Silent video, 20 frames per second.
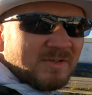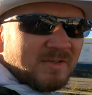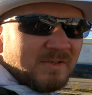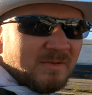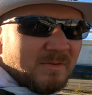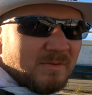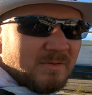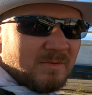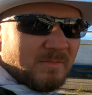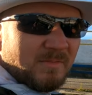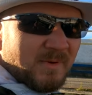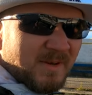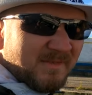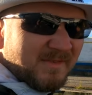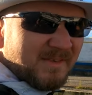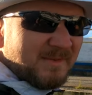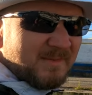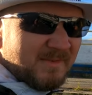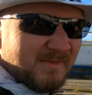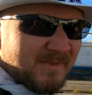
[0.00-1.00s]
z tyłu, to
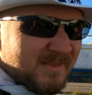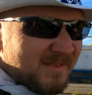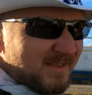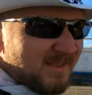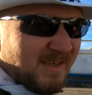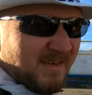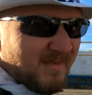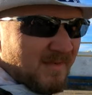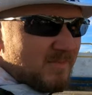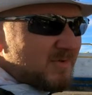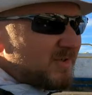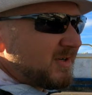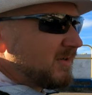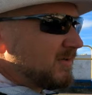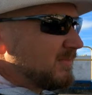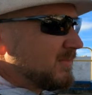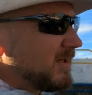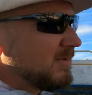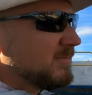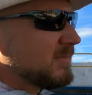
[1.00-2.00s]
prawdę mówiąc ja nie wiem, że
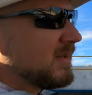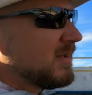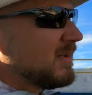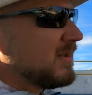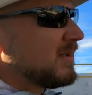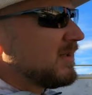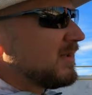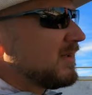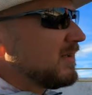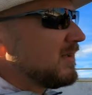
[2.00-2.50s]
go mam, nie?